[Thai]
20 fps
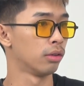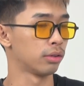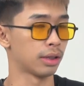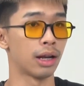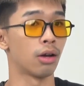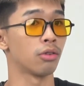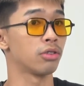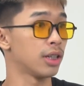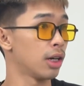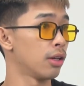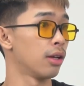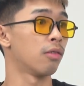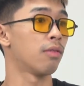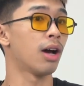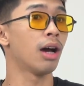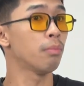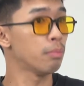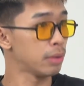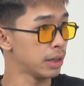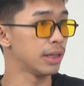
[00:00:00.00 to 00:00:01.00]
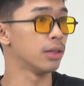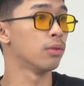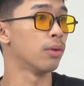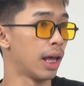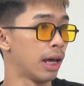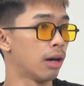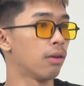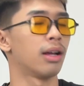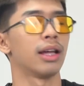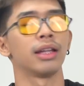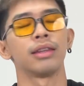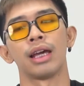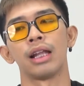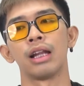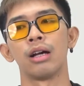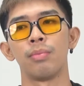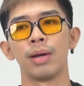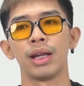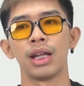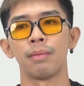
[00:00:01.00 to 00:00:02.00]
แต่เราเชื่ออยู่แล้วว่ามีอยู่แล้วอะไรแต่
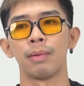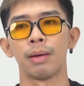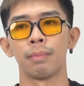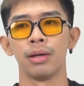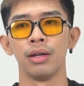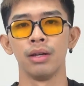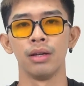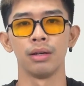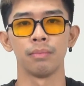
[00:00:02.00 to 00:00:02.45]
เราไม่ได้แบบ